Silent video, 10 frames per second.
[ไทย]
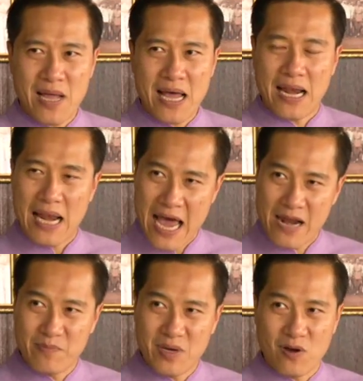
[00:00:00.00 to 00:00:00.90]
35 ล้า
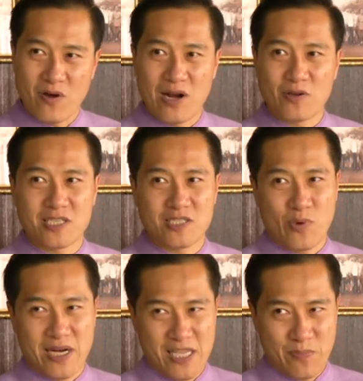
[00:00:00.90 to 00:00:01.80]
น เมื่อก่อนเราจะส
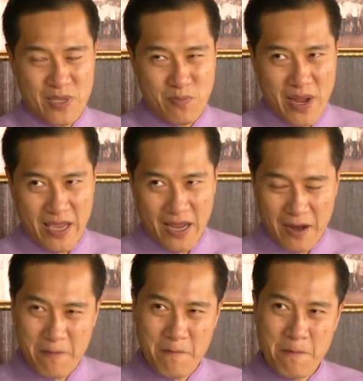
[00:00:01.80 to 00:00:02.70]
วัสดีปีใหม่
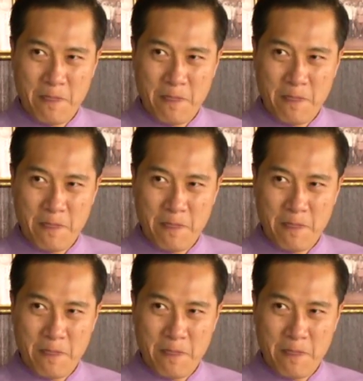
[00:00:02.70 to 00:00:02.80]
กัน